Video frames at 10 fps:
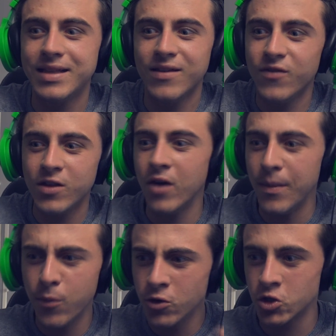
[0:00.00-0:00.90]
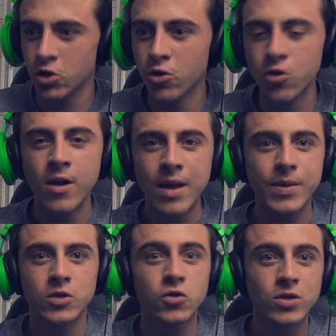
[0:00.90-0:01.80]
des vidéos un peu chelou
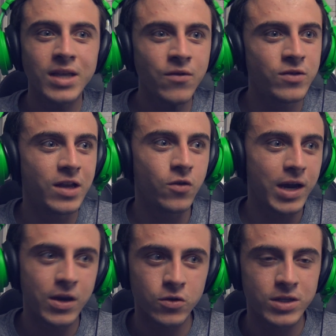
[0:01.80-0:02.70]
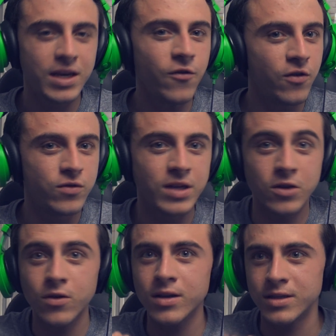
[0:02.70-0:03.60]
parce que je sais que vous adorez que je kiffe et vous
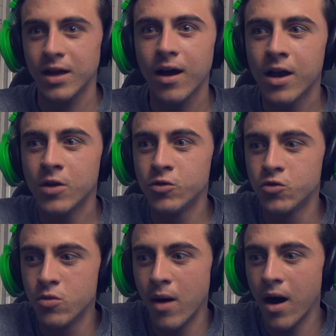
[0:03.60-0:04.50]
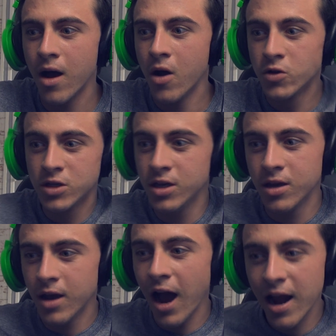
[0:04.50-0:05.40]
adorez ça. Du coup, bah, je
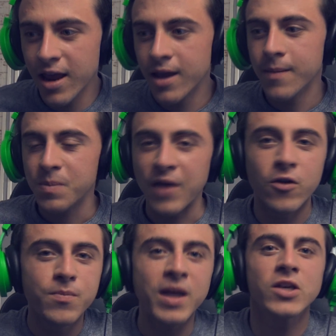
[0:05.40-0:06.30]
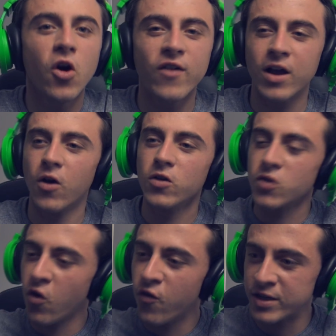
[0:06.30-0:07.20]
dis, allez, avant de partir en
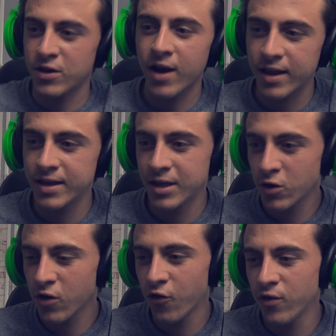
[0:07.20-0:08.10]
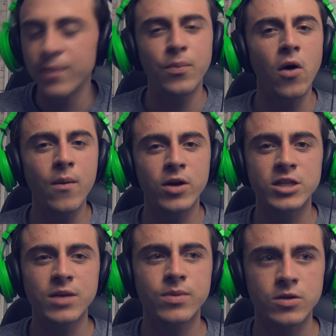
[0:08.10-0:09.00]
vacances, on va se regarder des trucs flippants à
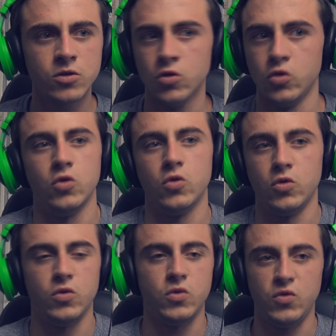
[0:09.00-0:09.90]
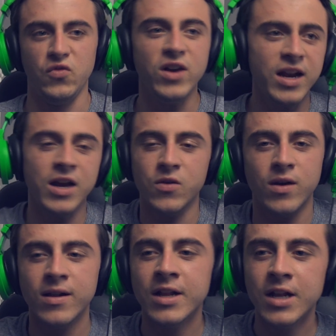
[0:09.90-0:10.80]
moitié parce que voilà
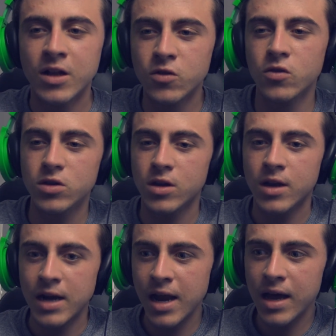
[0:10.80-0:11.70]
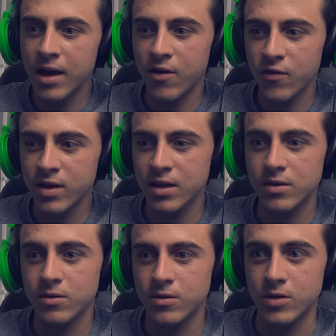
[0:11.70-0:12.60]
quoi Donc là en
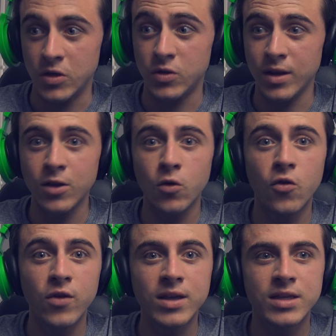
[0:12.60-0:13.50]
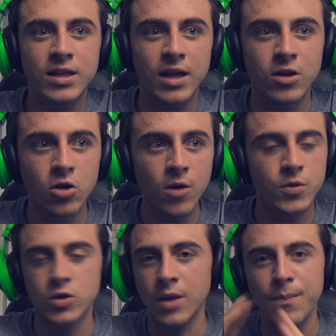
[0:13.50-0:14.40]
fait euh, je viens de trouver c'est un top
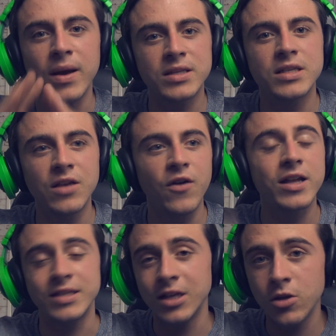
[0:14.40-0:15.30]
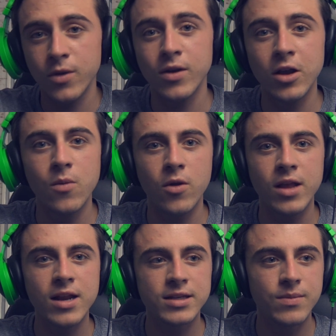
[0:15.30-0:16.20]
Je sais pas si c'est vrai dites moi dans les
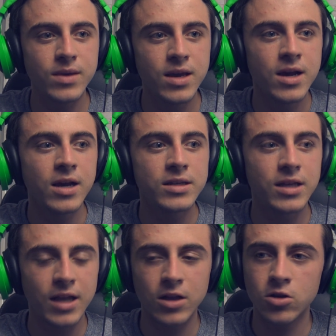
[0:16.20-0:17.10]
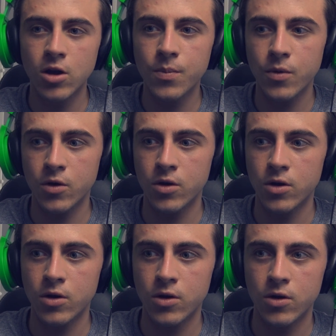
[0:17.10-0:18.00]
commentaires les amis C'est un top
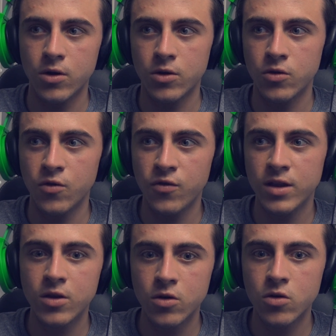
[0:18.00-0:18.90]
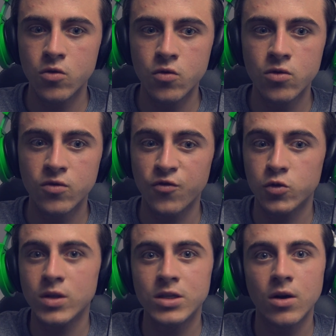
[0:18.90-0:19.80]
euh, de vidéos où
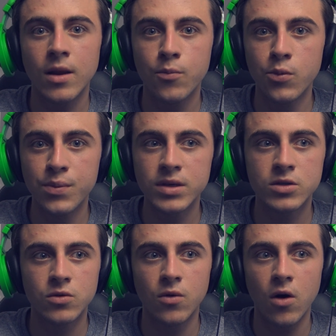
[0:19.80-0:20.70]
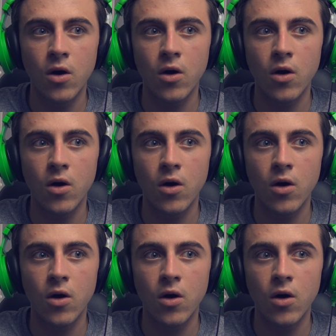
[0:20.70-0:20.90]
soi-disant les poupées sont